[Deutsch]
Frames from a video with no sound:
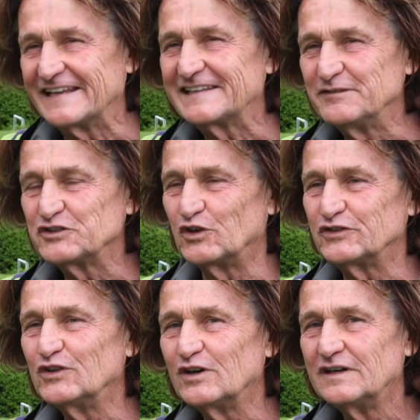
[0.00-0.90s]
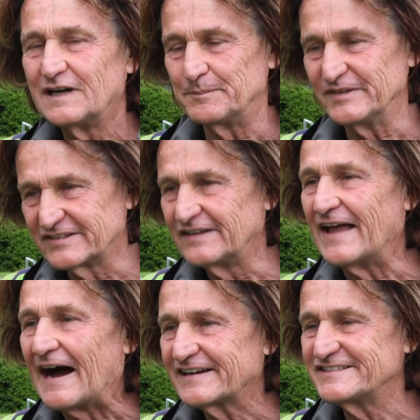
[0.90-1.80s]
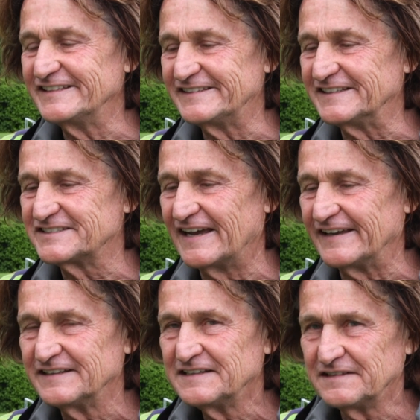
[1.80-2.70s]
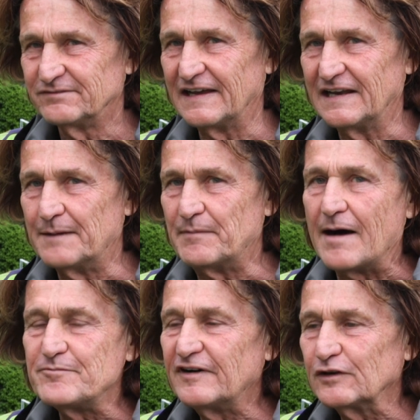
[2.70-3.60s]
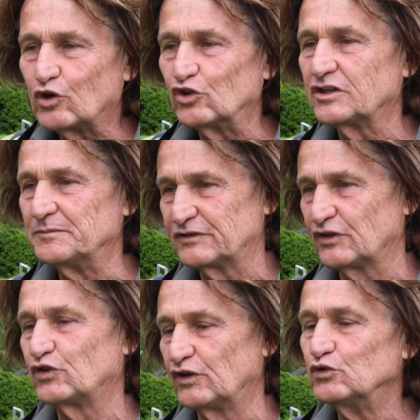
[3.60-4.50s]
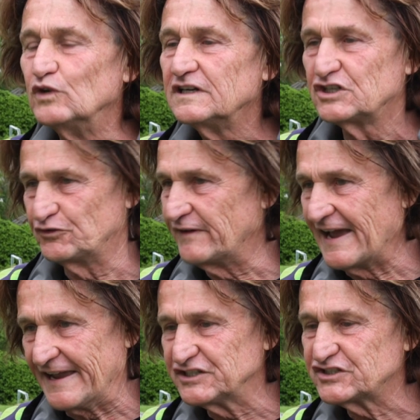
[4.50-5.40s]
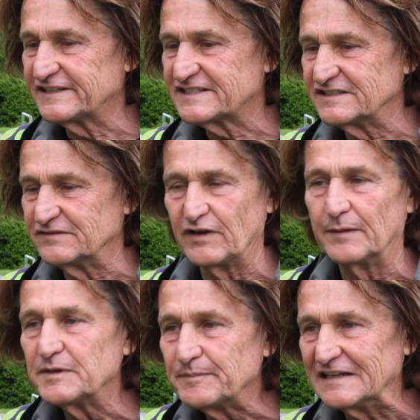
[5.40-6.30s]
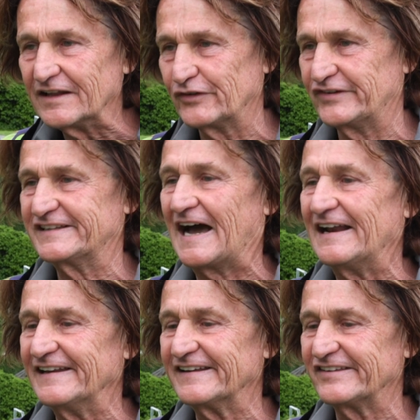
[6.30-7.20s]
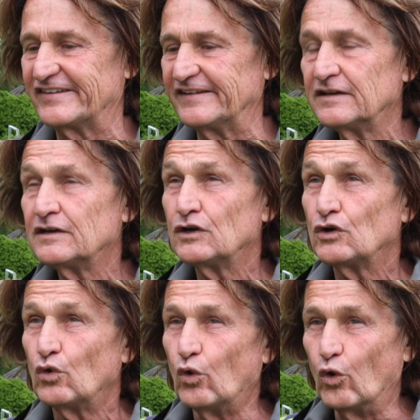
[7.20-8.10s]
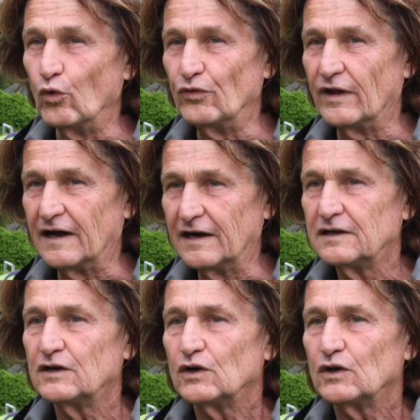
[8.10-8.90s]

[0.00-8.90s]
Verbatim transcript: denke, wir sollten da ein bisschen nachsichtig sein, weil am Anfang konnte man das halt nur schwer einschätzen. Wir haben die Bilder aus Italien gesehen und äh,